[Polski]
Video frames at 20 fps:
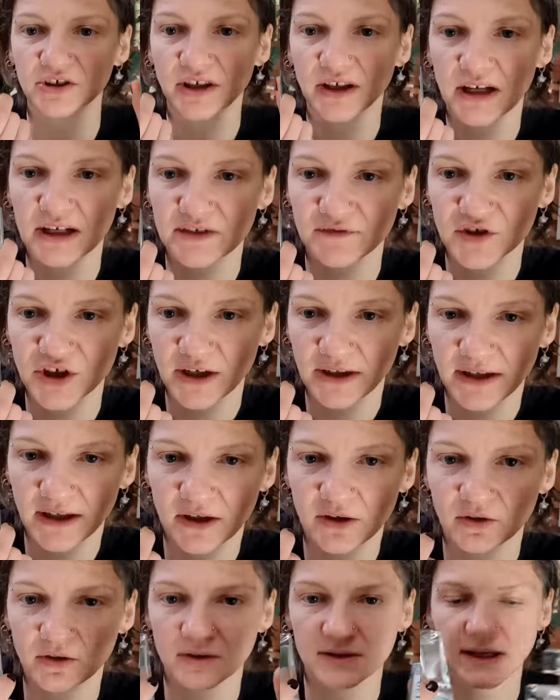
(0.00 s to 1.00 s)
teraz
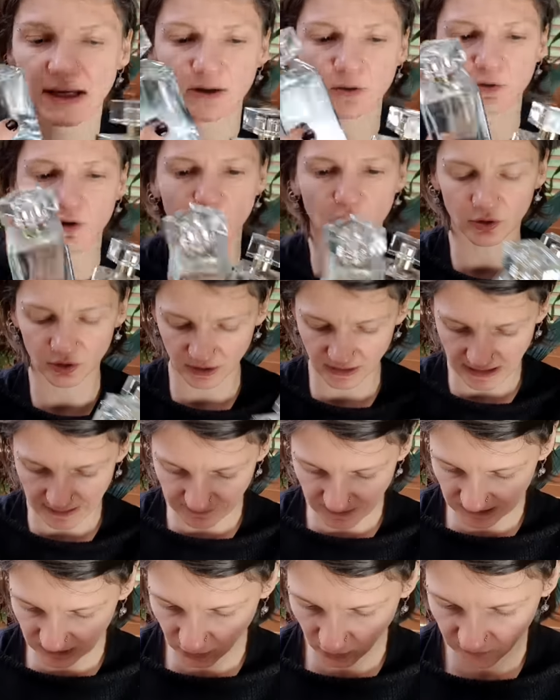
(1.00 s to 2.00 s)
wszelkiego rodzaju kody
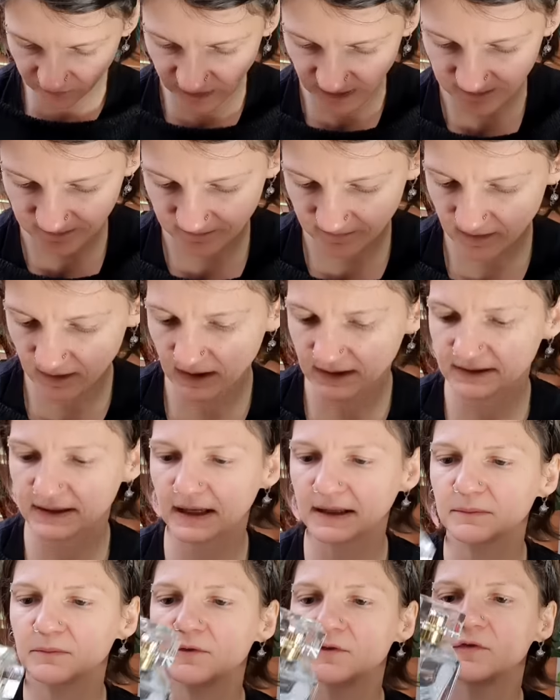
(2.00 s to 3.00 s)
rabatowe, no
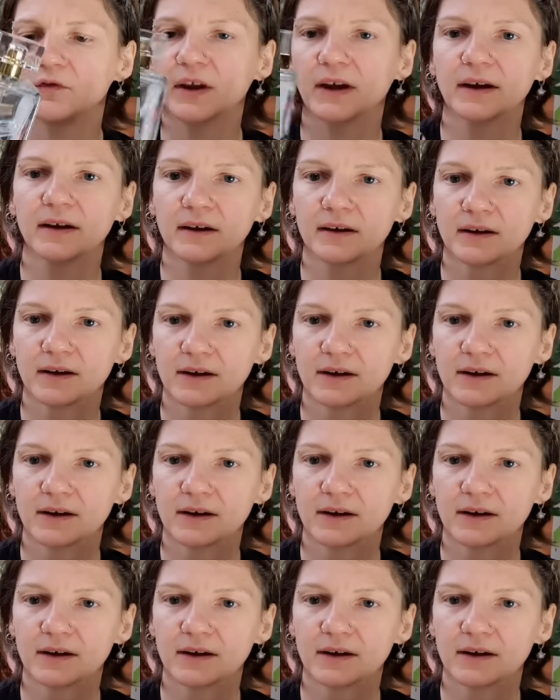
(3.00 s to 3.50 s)
ten mówię,